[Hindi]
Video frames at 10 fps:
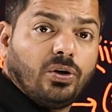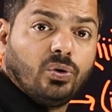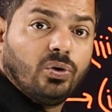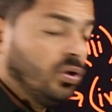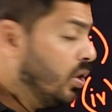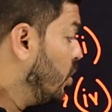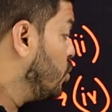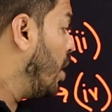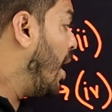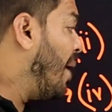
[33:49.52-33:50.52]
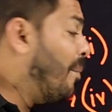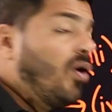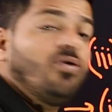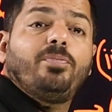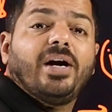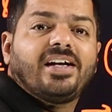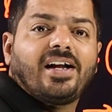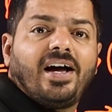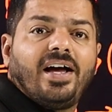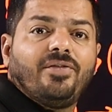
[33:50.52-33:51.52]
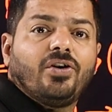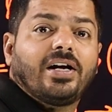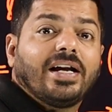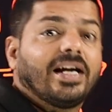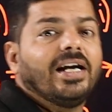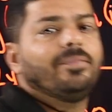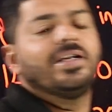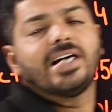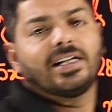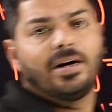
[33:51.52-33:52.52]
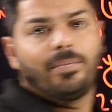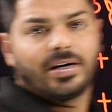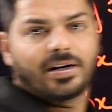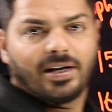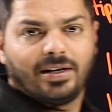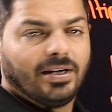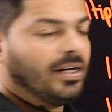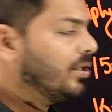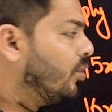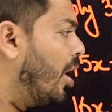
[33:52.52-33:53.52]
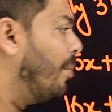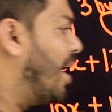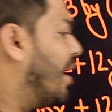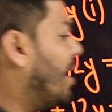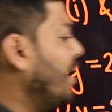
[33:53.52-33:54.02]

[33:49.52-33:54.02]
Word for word: को जो अमाउंट बट रहा है वो क्रिकेट में ज़्यादा बट रहा है तो हमारा